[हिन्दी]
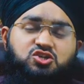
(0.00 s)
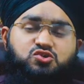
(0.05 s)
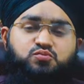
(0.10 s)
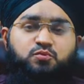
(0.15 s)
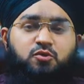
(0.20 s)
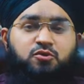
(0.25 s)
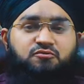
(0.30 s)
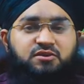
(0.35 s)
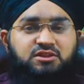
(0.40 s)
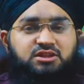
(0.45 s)
इस
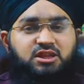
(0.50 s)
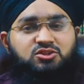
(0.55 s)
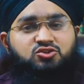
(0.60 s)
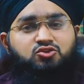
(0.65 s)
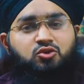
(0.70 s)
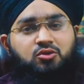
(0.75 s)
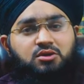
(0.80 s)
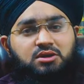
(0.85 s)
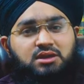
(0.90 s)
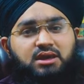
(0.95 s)
पुरफितन
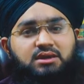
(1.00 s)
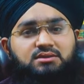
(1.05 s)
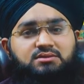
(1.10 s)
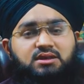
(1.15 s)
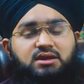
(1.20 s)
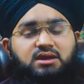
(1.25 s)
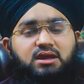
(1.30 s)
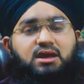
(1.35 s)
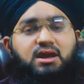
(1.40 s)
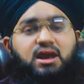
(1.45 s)
दौर के
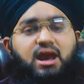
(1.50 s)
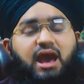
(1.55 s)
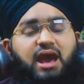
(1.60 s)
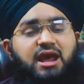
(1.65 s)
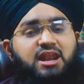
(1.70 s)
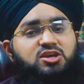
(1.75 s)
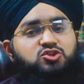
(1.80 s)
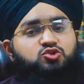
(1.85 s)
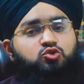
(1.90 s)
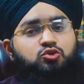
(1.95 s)
अंदर
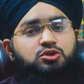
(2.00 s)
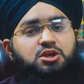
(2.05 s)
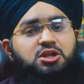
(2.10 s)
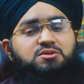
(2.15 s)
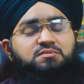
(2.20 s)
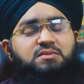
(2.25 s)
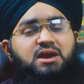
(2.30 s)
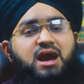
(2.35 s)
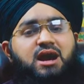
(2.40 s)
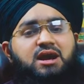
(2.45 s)
अहले
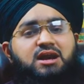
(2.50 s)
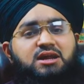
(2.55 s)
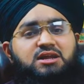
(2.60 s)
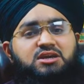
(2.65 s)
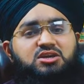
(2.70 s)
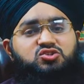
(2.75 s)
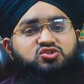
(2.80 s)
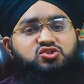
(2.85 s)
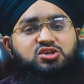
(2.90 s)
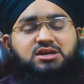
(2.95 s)
सुन्नत में अगर
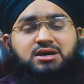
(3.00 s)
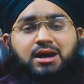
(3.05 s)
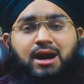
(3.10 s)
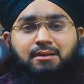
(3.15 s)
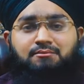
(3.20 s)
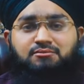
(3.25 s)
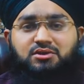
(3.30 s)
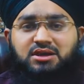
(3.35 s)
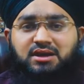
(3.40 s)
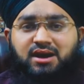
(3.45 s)
किसी
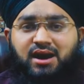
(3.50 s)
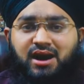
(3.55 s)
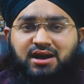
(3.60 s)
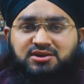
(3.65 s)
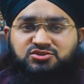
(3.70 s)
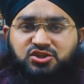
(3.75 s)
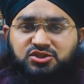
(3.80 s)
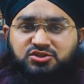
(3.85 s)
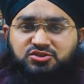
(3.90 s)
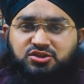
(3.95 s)
काम की
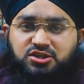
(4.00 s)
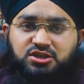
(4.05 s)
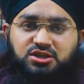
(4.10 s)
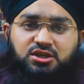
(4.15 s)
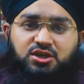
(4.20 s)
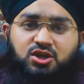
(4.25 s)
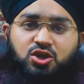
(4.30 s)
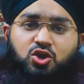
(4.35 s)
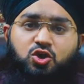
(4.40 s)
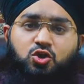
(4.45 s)
हाजत थी
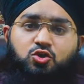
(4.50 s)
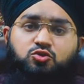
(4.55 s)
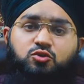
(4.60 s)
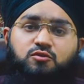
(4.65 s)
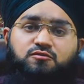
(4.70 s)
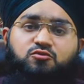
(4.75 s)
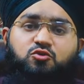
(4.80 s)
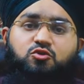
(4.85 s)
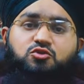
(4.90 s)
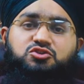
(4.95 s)

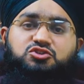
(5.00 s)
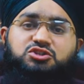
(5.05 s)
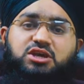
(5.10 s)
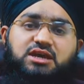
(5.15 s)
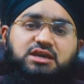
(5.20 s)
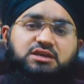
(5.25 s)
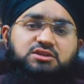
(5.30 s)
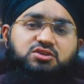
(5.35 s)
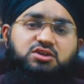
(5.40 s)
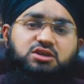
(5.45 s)
तो वो
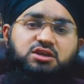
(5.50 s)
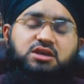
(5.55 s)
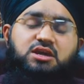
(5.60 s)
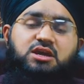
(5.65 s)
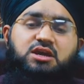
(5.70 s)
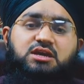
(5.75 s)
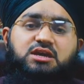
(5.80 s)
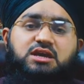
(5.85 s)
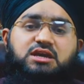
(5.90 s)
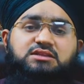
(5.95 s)
यही थी
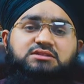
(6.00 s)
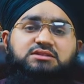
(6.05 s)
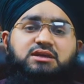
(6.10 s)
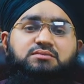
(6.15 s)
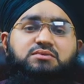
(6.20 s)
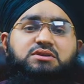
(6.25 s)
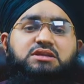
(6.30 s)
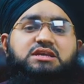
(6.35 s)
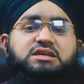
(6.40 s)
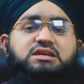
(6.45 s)
कि
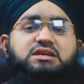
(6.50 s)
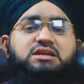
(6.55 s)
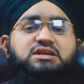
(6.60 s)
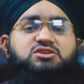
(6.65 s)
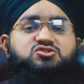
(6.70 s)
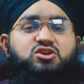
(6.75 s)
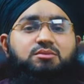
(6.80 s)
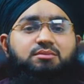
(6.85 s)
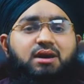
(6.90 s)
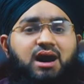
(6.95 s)
तबलीगी
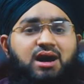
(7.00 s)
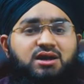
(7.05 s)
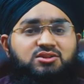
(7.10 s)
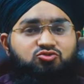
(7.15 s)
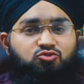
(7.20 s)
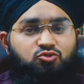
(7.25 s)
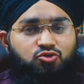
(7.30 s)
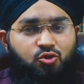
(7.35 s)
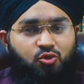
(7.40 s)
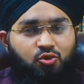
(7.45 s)
जमात
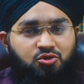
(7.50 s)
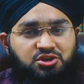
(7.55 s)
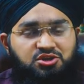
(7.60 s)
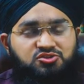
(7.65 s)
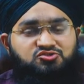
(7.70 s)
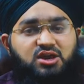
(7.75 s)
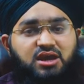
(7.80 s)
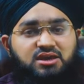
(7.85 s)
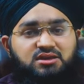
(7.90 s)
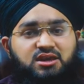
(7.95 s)
कोई होनी
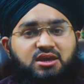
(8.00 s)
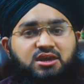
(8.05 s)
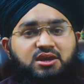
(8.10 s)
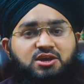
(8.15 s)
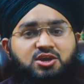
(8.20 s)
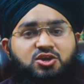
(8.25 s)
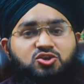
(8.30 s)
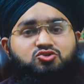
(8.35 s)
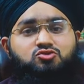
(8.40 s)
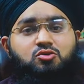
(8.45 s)
चाहिए
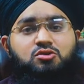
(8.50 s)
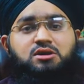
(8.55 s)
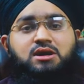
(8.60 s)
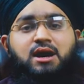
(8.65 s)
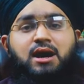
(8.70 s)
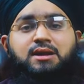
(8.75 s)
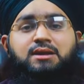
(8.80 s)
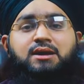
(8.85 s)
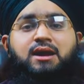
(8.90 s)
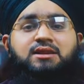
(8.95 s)
जो
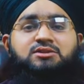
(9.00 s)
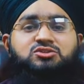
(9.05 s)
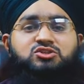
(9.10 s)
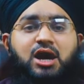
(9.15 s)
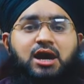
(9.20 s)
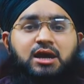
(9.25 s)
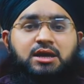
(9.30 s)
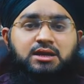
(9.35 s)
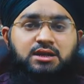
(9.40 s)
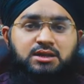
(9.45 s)
घर घर
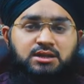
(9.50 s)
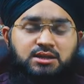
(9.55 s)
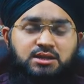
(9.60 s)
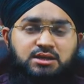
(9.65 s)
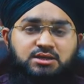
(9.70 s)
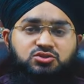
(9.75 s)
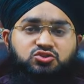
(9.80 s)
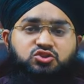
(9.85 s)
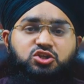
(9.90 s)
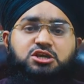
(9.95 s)
जाकर
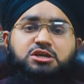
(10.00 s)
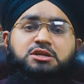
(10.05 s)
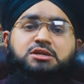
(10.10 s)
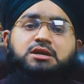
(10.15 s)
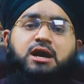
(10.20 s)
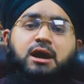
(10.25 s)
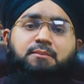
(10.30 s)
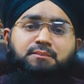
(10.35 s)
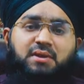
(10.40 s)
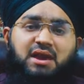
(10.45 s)
दीन
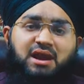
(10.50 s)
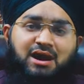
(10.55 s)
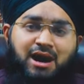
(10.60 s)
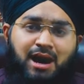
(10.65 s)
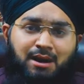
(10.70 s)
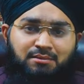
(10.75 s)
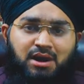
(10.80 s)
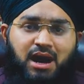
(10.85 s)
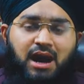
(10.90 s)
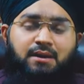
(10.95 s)
का
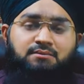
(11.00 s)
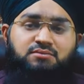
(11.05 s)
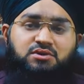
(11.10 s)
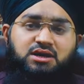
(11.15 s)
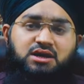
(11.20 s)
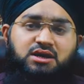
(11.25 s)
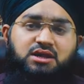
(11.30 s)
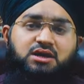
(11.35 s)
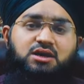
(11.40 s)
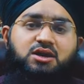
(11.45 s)
पैगाम आम
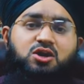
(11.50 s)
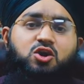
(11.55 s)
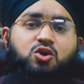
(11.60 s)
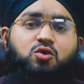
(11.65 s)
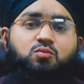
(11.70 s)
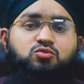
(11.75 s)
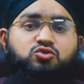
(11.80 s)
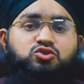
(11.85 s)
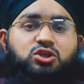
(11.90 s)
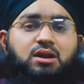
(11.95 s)
करे
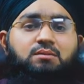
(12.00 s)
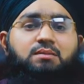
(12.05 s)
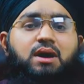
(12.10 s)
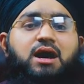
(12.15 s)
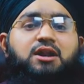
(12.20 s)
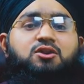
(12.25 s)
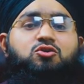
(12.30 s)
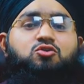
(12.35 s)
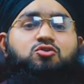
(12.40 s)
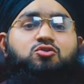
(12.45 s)

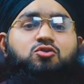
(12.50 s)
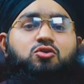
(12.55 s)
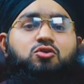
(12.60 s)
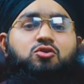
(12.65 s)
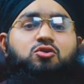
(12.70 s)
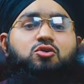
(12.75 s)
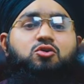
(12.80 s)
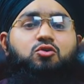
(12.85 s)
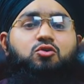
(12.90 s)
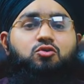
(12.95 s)
मुसलमानों को
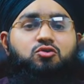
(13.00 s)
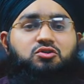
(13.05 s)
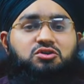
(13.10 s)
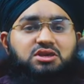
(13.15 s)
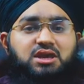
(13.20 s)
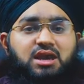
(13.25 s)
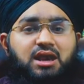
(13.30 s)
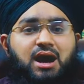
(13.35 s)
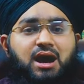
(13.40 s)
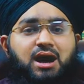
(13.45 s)

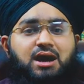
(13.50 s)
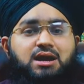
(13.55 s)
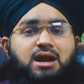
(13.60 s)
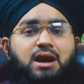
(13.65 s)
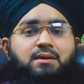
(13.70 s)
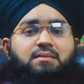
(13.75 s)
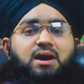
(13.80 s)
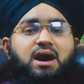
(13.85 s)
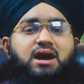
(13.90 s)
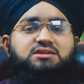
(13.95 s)
उनके
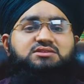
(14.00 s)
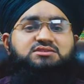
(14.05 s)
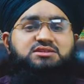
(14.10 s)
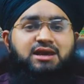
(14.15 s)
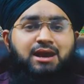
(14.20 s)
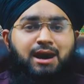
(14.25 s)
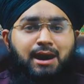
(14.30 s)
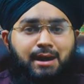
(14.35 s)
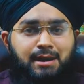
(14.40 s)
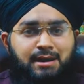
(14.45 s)
अहकाम
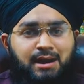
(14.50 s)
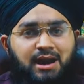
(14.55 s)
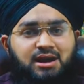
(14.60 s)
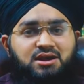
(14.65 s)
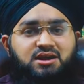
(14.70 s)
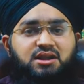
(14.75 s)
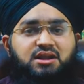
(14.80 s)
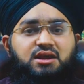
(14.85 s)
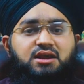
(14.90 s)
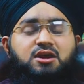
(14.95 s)
से आगाह
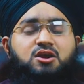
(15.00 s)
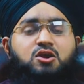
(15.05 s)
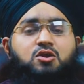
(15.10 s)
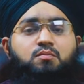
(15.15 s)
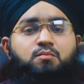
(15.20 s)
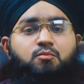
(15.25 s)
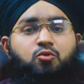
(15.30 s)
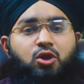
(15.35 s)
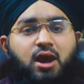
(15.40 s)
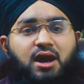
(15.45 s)
करे
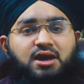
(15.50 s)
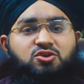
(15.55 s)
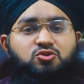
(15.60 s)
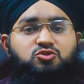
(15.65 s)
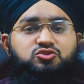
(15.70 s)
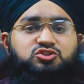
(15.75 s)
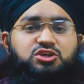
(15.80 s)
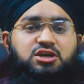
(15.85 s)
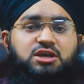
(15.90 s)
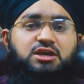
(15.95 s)

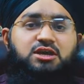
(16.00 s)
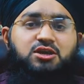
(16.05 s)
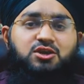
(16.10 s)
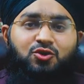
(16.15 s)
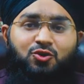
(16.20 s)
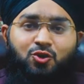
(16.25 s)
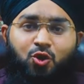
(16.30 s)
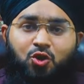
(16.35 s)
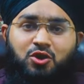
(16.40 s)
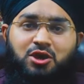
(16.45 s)
बुराइयों से
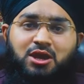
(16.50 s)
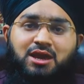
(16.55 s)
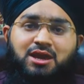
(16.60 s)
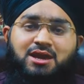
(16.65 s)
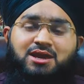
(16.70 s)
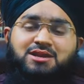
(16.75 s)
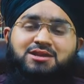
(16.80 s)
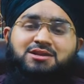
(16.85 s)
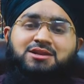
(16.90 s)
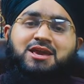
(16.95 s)
रोके
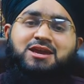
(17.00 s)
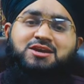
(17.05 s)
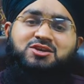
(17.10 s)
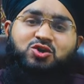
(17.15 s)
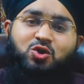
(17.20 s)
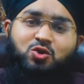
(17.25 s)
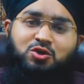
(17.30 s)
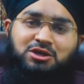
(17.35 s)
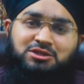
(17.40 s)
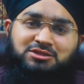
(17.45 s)

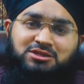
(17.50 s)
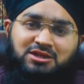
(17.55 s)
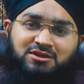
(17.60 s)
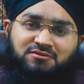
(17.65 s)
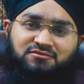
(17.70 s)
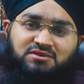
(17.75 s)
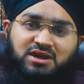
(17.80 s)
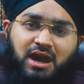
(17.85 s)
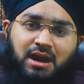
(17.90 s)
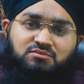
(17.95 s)
नेकियों की
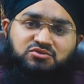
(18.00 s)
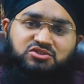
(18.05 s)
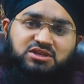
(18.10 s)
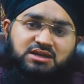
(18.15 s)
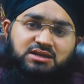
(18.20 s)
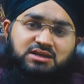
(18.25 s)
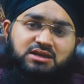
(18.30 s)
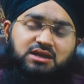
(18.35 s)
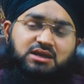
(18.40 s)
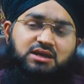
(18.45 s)
तरफ
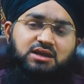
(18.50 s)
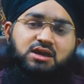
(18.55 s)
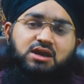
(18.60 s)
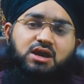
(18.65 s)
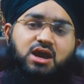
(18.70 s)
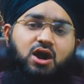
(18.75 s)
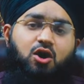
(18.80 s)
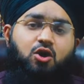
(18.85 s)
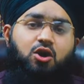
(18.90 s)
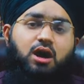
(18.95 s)
गामजन करे
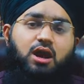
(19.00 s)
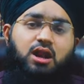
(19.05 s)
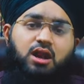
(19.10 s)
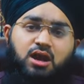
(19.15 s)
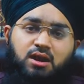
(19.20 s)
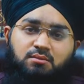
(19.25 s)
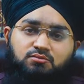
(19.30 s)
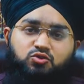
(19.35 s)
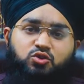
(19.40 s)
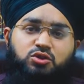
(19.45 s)
और
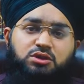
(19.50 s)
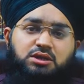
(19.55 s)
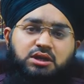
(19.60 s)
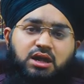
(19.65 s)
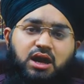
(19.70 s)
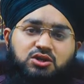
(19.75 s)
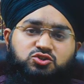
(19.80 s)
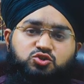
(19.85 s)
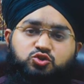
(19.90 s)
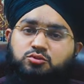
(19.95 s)

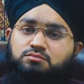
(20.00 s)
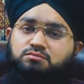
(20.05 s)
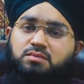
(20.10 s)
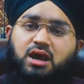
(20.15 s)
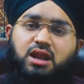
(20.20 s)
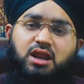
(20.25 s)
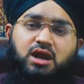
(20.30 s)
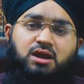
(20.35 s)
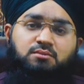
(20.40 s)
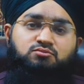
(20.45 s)
अल्हम्दुलिल्लाह
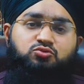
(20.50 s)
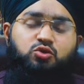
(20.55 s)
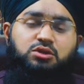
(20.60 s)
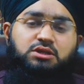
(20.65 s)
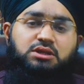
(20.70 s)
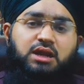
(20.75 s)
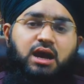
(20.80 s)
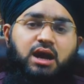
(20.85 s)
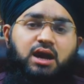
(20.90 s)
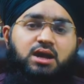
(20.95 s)
सुम्मा
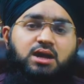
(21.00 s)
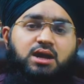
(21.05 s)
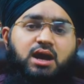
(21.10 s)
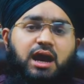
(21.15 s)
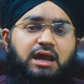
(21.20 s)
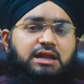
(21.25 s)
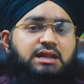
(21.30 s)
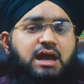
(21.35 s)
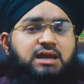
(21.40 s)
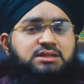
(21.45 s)
अल्हम्दुलिल्लाह
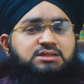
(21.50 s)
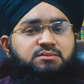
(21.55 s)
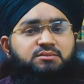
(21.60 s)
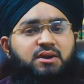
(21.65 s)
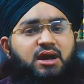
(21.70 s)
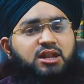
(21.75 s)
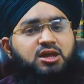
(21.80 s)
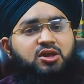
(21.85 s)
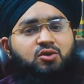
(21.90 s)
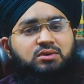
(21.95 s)
अल्लाह
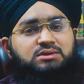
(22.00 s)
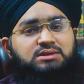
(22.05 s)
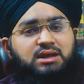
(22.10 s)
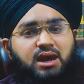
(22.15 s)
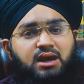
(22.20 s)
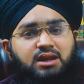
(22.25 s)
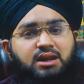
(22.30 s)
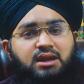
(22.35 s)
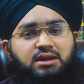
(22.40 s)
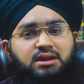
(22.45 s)
तबारक व
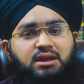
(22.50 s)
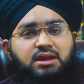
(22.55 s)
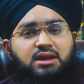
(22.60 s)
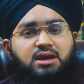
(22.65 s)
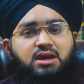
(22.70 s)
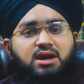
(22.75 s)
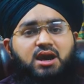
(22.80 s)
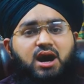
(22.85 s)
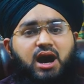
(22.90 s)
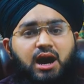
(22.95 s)
ताली ने
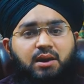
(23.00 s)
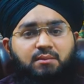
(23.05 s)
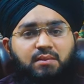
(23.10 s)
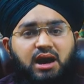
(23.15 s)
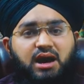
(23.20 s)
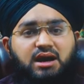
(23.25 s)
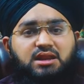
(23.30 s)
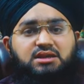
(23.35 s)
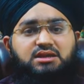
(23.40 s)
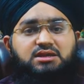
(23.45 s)

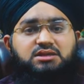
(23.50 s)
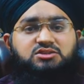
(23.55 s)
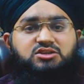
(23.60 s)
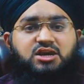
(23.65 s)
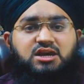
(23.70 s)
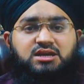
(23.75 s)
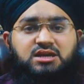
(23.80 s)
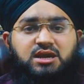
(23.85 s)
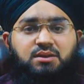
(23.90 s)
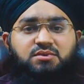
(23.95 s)
हमारी
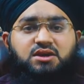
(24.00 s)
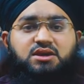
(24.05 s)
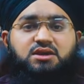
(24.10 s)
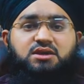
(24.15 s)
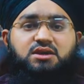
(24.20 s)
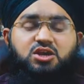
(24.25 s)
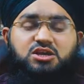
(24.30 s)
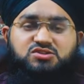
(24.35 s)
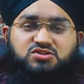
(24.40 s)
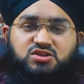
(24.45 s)
ये कमी
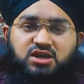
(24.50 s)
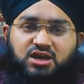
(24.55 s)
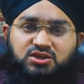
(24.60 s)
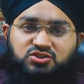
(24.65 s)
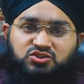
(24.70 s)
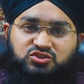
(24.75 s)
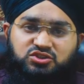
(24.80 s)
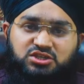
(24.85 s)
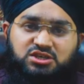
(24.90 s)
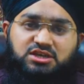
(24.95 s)
इस
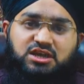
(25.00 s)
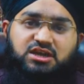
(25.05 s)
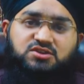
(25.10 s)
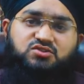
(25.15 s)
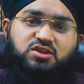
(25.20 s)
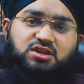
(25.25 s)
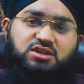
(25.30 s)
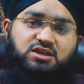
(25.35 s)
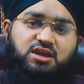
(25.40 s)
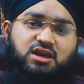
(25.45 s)
हस्ती के
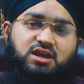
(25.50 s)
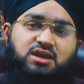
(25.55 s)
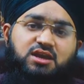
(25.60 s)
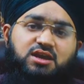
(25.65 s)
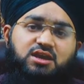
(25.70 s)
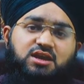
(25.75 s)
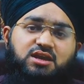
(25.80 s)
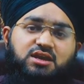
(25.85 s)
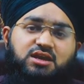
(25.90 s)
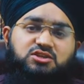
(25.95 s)
ज़रिए
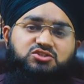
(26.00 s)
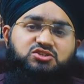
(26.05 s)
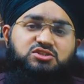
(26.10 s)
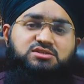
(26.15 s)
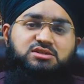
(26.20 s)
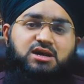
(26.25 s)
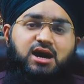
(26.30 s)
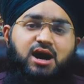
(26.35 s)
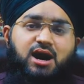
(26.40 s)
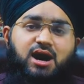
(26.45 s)
कि
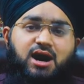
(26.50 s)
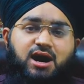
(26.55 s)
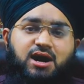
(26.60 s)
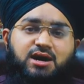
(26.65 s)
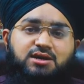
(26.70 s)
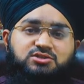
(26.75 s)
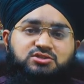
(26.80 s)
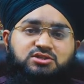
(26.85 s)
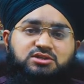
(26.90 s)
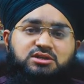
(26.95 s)
जिसका
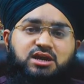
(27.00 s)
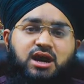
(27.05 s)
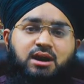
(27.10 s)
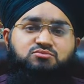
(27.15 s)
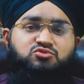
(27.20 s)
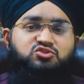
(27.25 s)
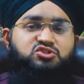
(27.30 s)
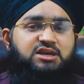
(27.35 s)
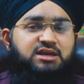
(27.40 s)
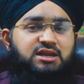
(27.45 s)
आज
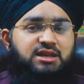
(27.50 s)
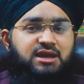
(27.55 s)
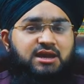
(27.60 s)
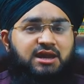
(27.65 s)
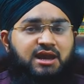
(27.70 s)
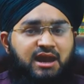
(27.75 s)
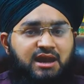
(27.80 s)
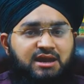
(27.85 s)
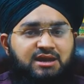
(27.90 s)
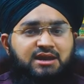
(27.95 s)
हम जिक्र
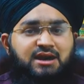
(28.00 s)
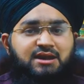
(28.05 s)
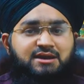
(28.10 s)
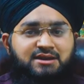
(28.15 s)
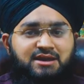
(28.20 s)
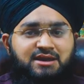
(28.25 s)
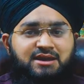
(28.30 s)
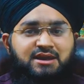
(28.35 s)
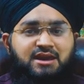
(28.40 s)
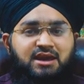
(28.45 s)
खैर कर
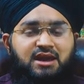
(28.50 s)
रहे